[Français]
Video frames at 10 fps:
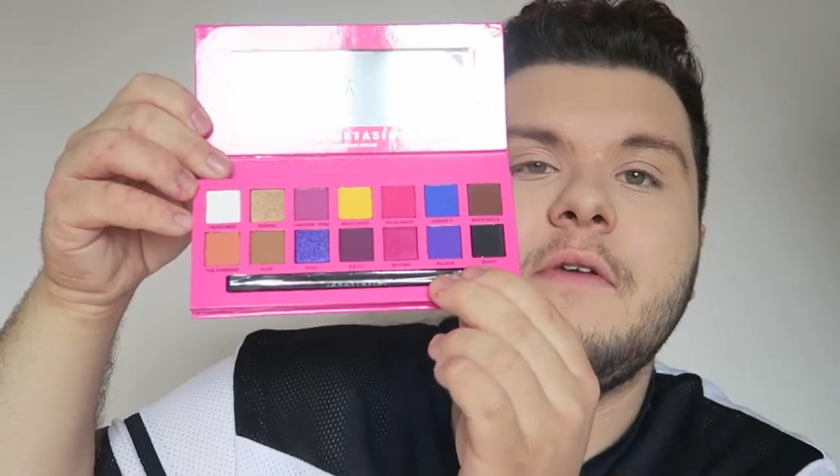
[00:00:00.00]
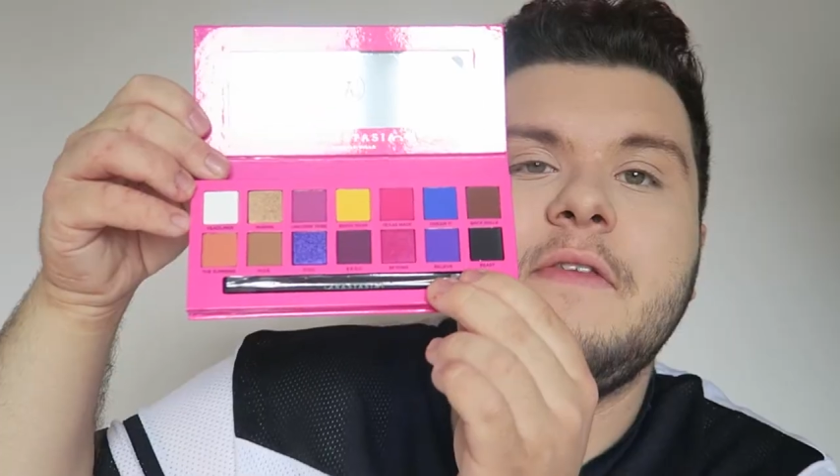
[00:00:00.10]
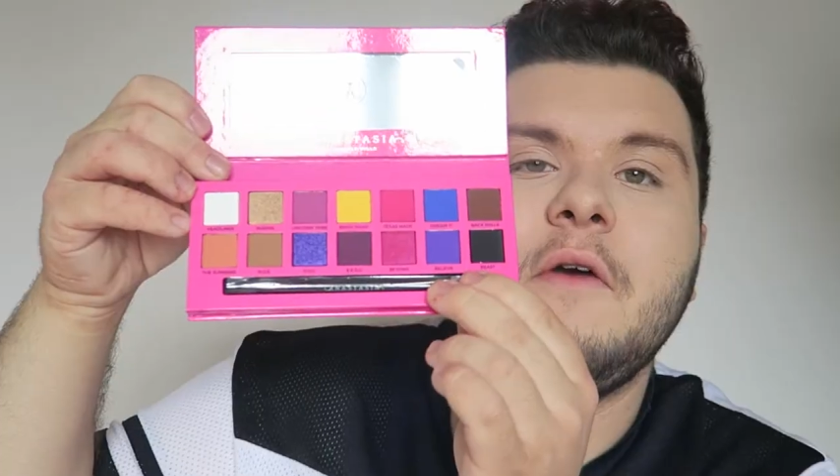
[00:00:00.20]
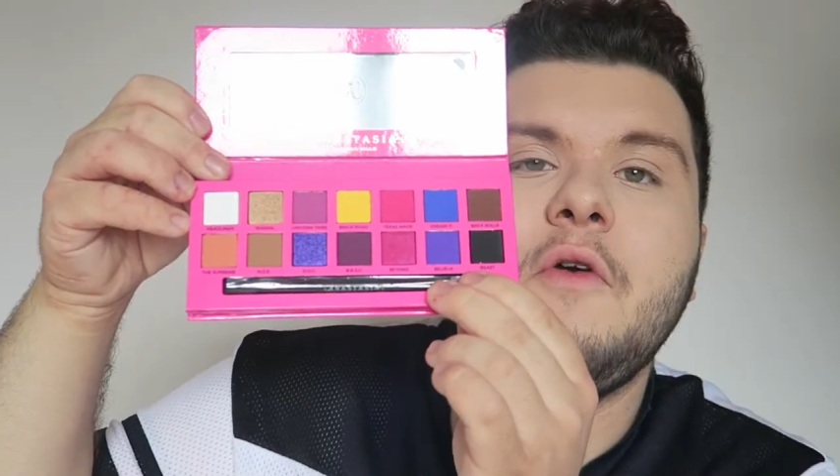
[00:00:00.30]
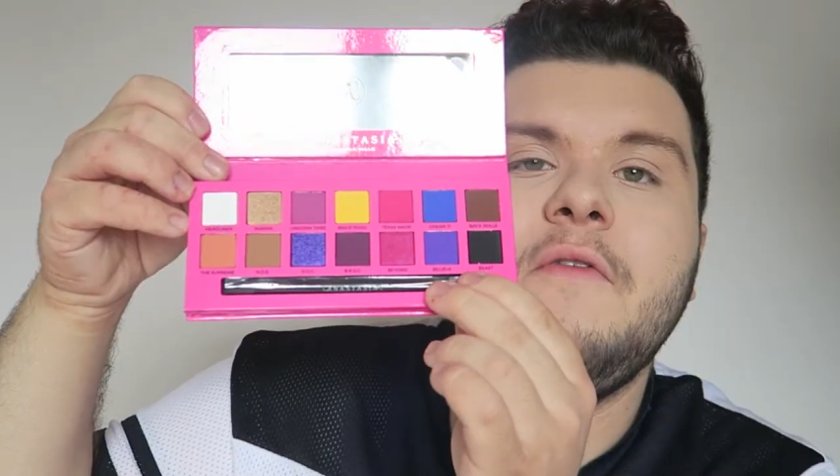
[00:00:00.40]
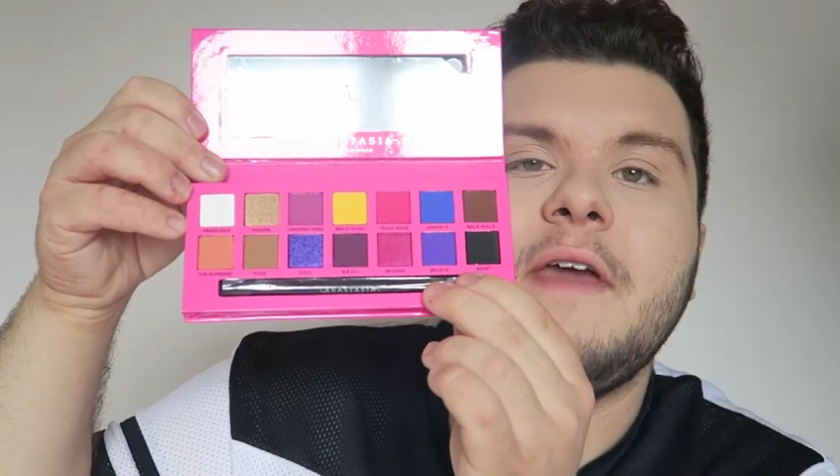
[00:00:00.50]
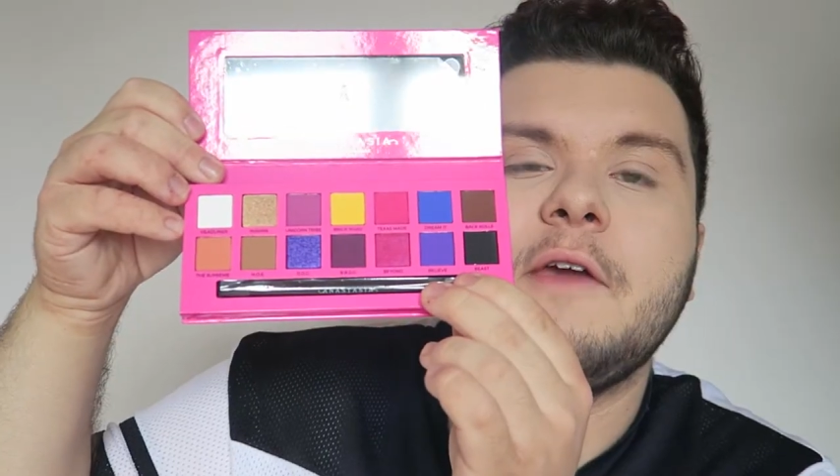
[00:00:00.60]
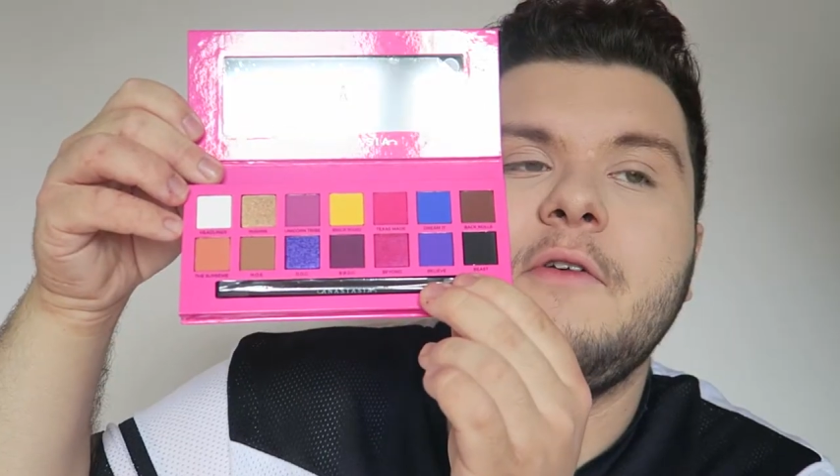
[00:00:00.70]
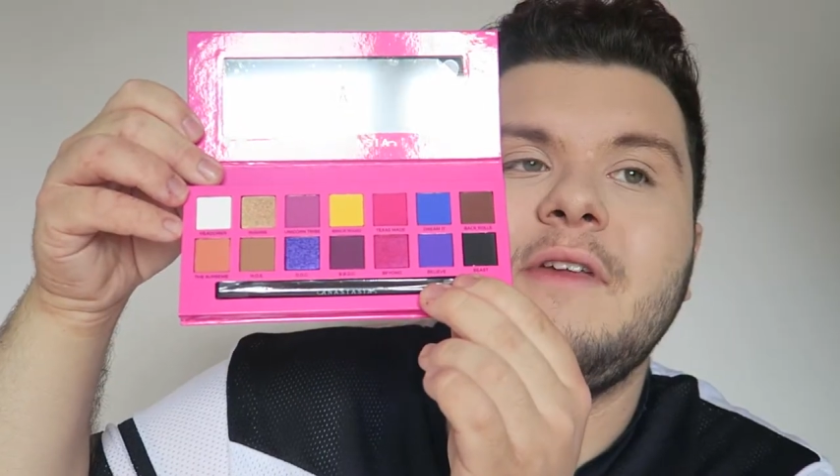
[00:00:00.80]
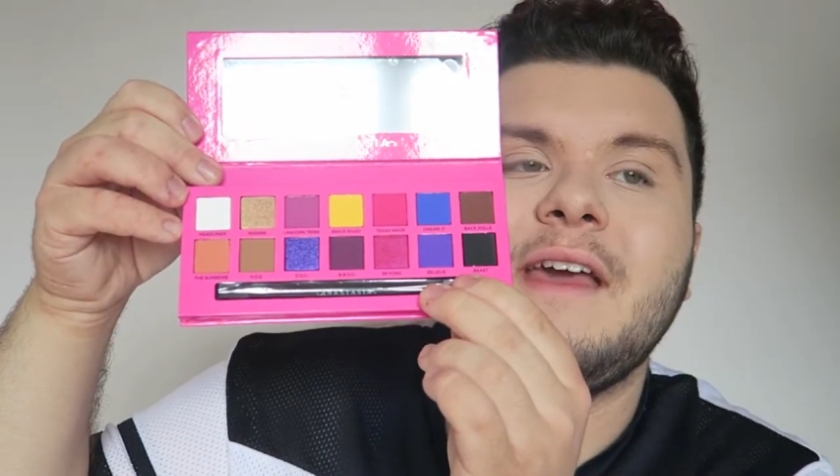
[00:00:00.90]

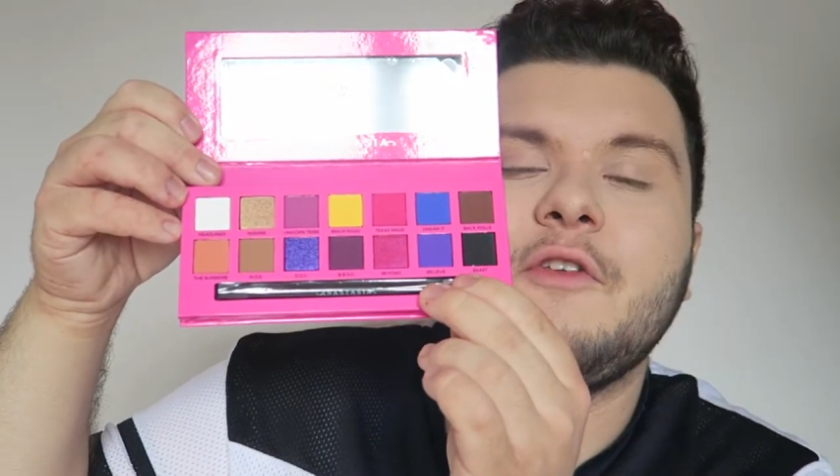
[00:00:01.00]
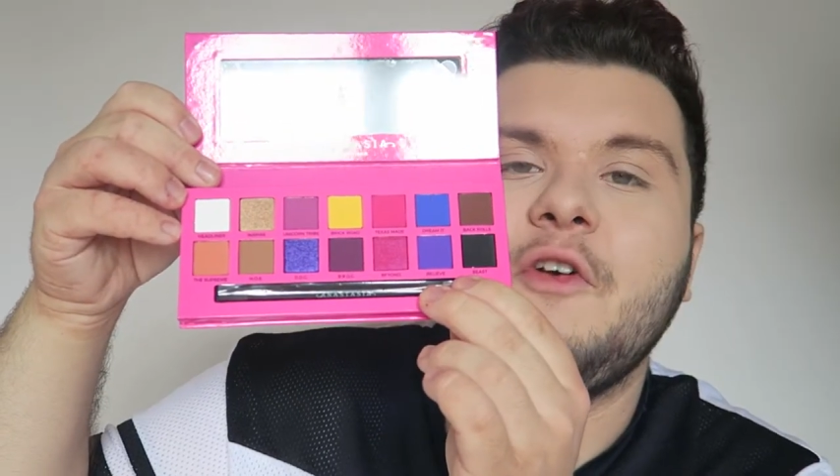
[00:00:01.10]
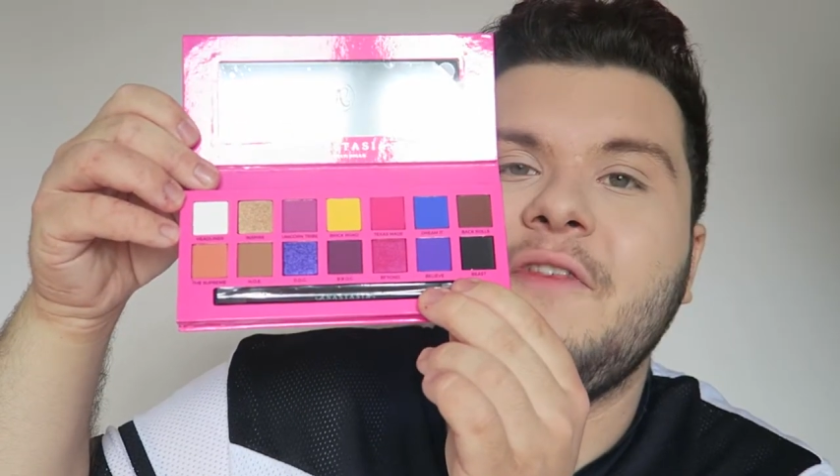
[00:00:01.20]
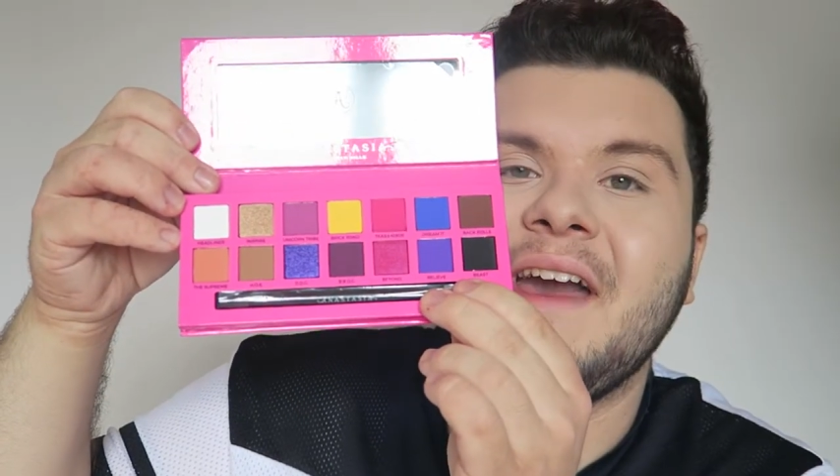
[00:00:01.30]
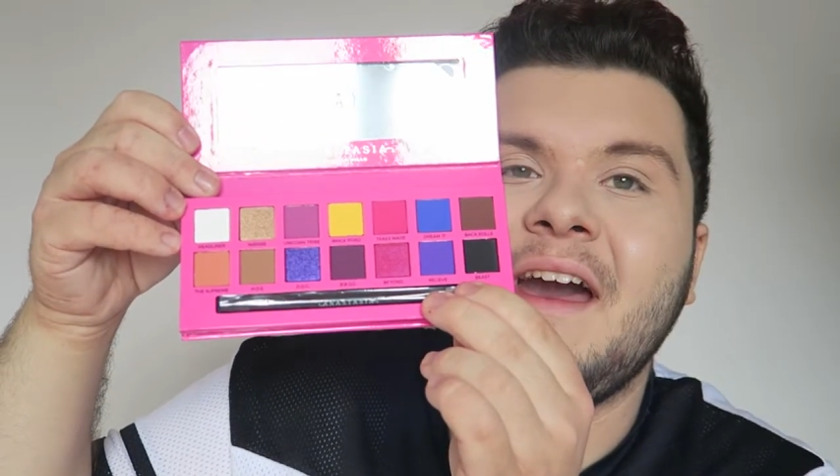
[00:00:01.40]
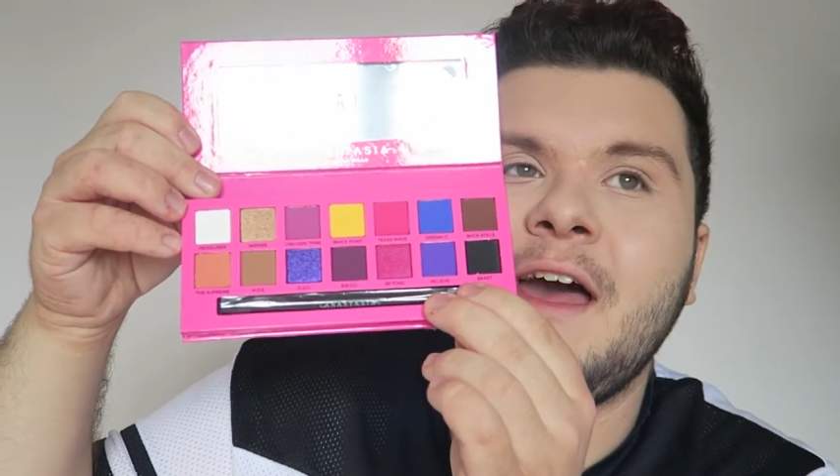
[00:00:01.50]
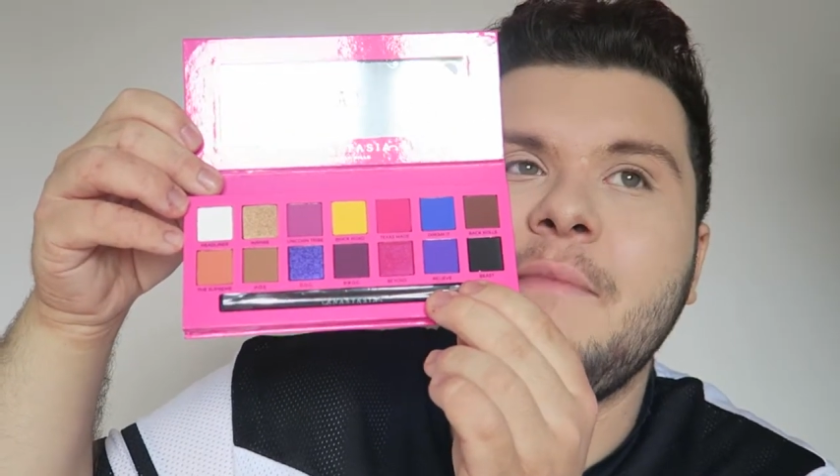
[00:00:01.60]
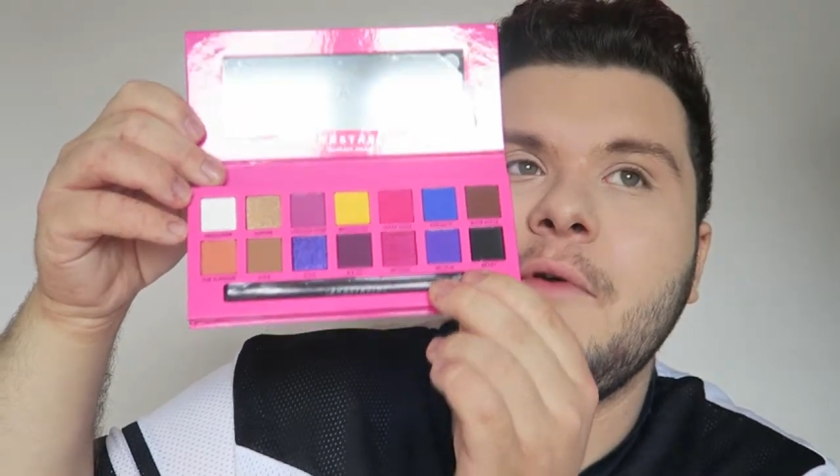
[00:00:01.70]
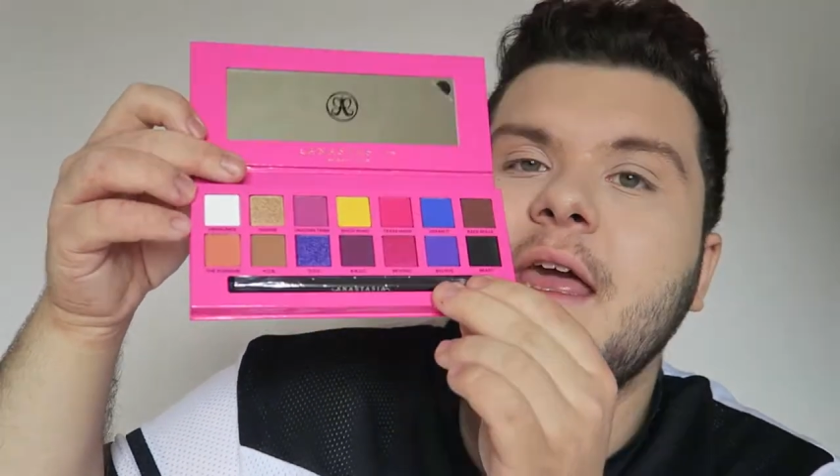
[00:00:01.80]
0,80 euh, grammes.